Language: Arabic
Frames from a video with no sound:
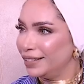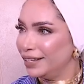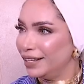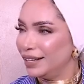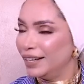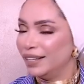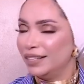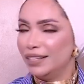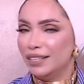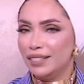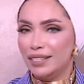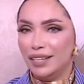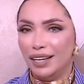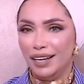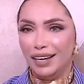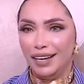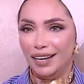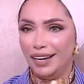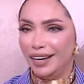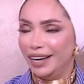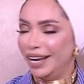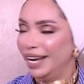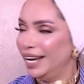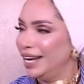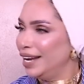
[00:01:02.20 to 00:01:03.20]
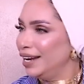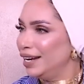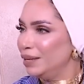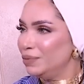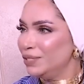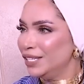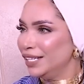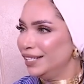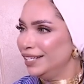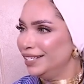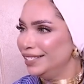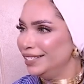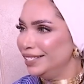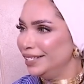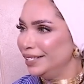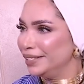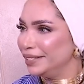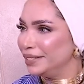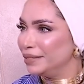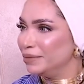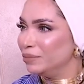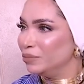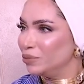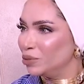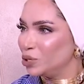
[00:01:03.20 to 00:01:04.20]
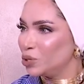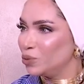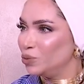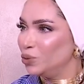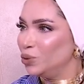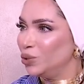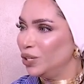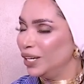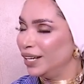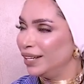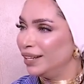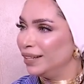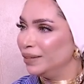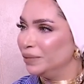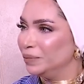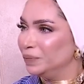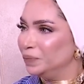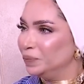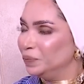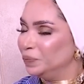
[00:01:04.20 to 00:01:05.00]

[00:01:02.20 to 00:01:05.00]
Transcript: هي اللبس آه، الجديد هي اللبس الجديد تمام حتى كده. لو انا